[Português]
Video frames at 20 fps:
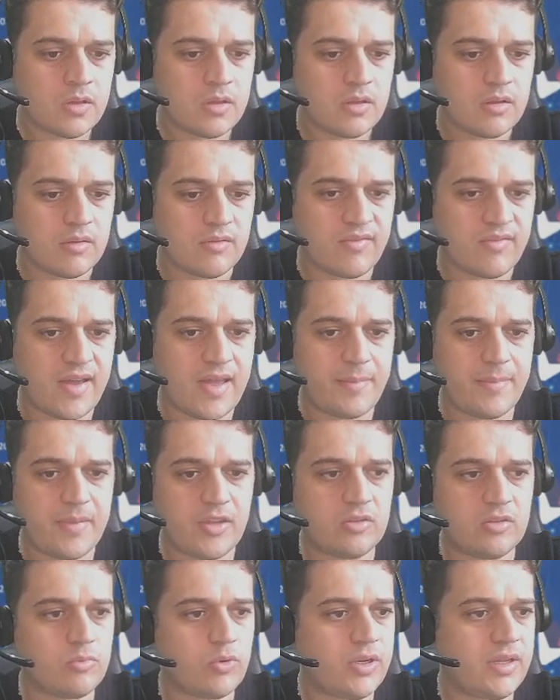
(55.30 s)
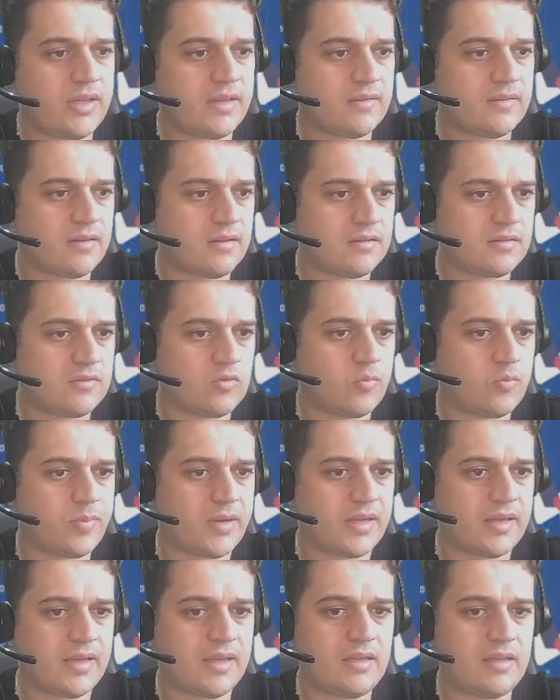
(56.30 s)
Vai a mesma orientação para
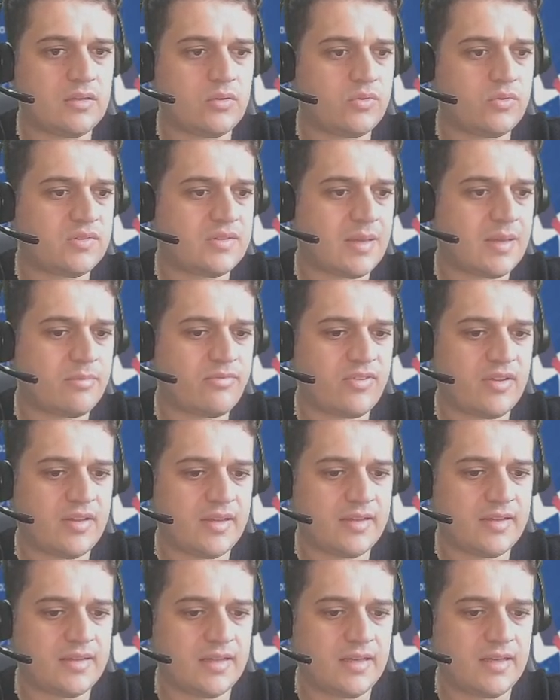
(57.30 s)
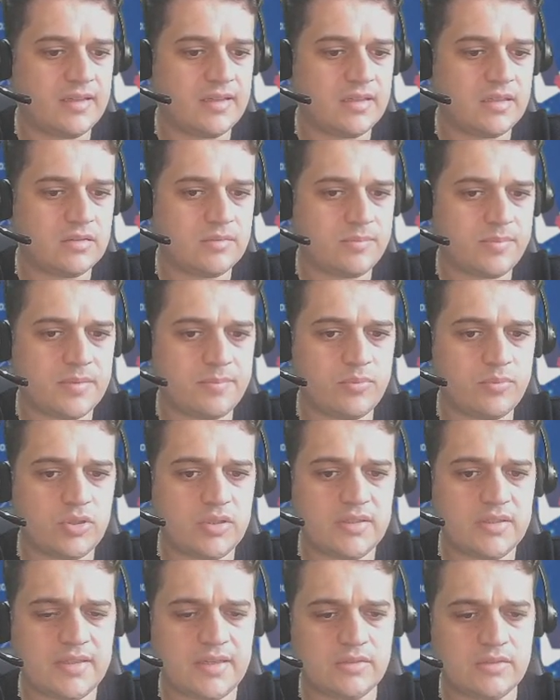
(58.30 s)
quem não sabe falar italiano para poder
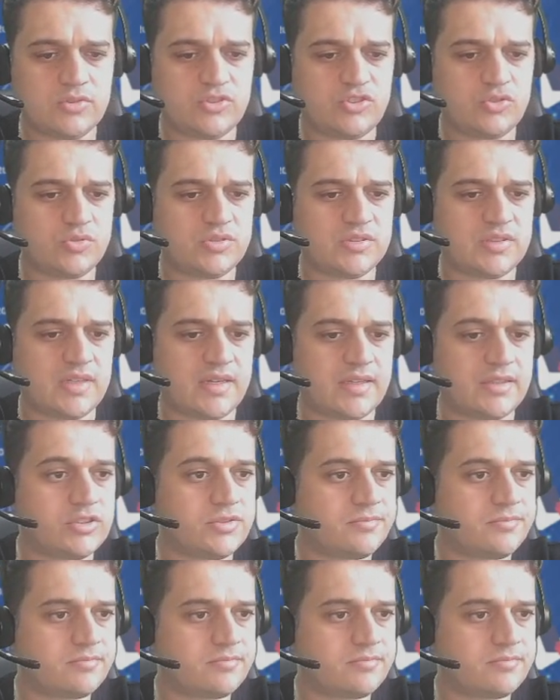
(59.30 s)
traduzir o site.